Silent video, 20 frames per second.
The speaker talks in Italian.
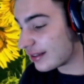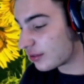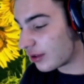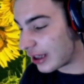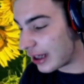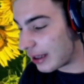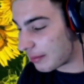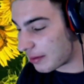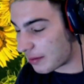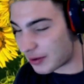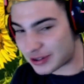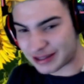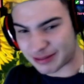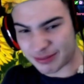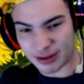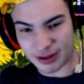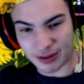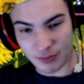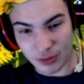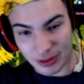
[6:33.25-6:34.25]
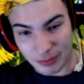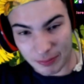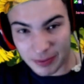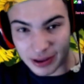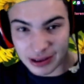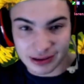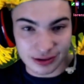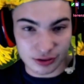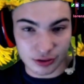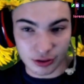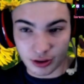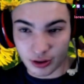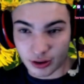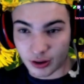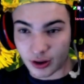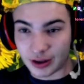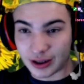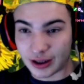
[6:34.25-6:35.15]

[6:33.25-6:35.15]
solo che la prima cosa che mi era venuta in mente, sono